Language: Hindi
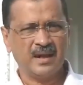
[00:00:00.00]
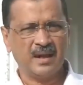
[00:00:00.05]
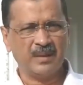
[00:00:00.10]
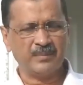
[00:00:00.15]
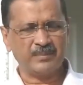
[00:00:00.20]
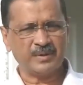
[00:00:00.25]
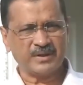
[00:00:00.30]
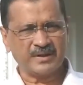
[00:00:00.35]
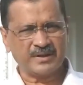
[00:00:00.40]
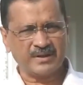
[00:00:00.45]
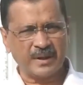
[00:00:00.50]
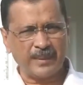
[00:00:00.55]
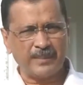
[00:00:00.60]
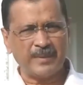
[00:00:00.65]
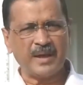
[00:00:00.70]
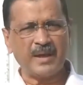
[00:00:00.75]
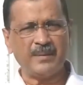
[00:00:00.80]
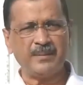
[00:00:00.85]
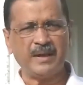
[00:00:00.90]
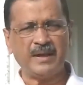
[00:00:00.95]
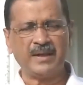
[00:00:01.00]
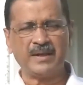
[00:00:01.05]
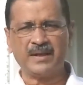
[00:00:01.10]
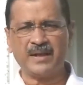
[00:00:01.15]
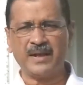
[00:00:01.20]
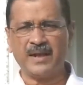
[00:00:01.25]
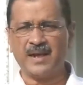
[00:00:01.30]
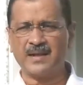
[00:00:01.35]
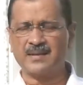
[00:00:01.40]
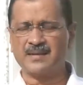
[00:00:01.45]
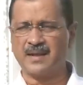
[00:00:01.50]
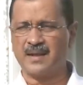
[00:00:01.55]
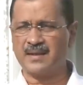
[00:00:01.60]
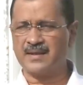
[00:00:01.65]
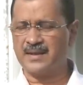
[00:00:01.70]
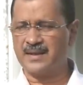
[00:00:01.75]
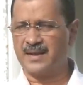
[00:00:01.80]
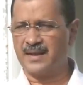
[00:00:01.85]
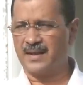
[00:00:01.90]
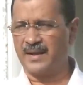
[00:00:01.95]
हम सब ने मिलकर
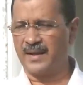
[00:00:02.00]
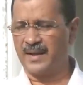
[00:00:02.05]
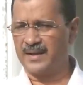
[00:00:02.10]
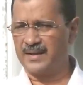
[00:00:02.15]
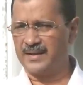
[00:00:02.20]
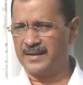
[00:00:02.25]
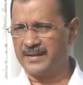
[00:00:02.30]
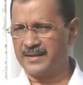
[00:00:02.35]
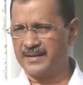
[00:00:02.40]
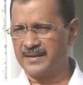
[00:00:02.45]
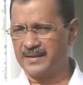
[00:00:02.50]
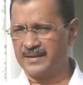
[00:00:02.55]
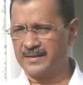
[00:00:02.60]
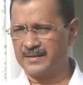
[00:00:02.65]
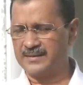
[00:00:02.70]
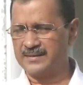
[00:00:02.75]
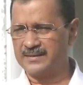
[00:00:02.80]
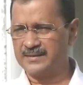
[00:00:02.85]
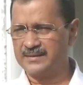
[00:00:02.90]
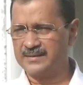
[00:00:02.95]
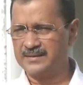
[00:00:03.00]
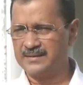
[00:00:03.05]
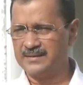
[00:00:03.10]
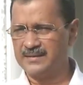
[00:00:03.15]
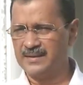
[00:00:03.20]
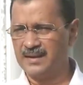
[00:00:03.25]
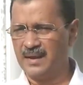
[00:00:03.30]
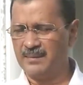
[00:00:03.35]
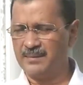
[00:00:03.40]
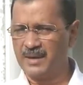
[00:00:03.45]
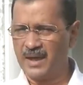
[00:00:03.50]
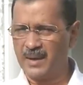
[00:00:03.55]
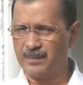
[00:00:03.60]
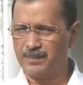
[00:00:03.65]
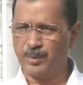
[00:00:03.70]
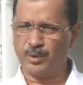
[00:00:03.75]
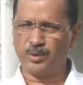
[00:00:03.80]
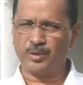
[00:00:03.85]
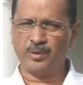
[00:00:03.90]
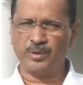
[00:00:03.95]
आज़ादी की लड़ाई लड़ी थी हमारे
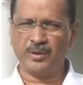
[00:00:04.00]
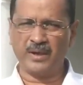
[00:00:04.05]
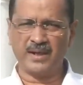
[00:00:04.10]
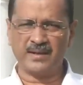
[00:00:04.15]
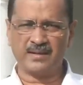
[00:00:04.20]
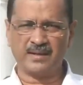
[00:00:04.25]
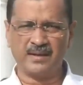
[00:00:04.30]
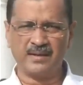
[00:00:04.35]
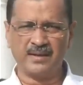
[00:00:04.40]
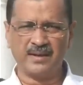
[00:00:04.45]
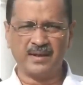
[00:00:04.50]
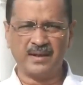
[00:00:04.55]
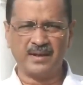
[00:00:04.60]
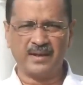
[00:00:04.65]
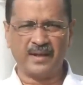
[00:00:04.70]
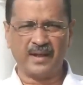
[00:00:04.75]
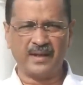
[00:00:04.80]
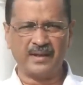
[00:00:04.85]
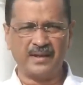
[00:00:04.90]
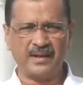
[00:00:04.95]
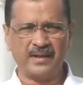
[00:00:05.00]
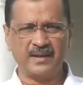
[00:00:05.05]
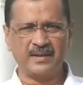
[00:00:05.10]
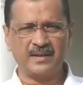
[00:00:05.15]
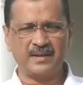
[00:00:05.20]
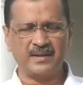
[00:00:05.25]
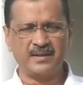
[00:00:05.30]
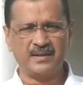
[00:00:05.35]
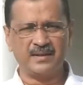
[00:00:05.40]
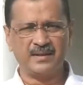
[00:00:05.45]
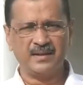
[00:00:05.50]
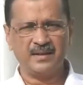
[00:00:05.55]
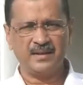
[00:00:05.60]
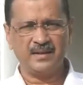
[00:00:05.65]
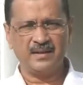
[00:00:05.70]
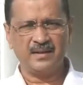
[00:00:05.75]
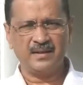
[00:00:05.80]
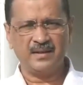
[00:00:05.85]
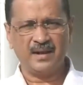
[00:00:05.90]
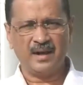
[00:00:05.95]
पुरखों ने आज़ादी की लड़ाई लड़ी थी
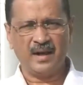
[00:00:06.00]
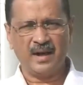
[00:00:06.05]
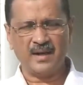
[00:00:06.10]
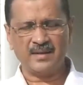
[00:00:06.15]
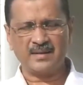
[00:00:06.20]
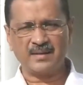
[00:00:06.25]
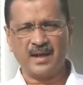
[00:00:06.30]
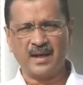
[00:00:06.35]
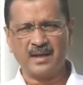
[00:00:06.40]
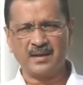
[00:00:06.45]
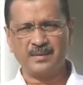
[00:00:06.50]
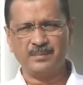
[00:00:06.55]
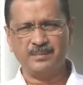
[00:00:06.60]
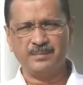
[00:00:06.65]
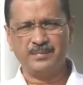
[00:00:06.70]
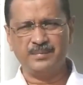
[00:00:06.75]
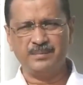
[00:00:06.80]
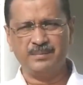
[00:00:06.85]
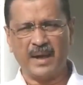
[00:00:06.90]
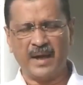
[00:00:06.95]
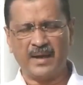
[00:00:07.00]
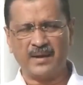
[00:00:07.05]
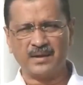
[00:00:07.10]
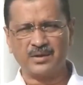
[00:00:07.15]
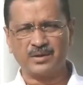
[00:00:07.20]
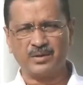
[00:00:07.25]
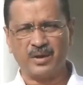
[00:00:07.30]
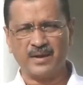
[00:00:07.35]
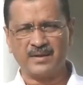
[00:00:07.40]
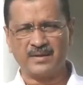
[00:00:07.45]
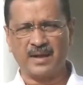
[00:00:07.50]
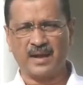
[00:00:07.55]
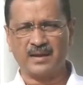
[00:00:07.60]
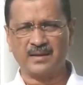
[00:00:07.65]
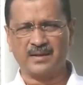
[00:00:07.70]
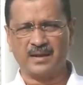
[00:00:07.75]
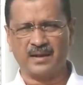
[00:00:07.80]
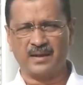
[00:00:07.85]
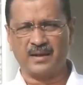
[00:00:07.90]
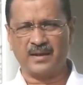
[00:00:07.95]
आज़ाद भारत को
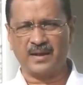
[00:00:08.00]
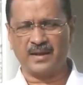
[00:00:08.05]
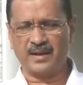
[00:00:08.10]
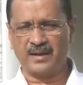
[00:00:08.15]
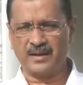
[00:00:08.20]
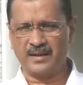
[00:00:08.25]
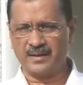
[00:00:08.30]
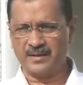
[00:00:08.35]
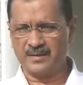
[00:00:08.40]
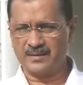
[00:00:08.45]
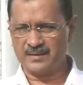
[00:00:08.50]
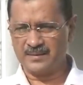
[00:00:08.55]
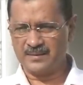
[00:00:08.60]
आज़ाद कराने के लिए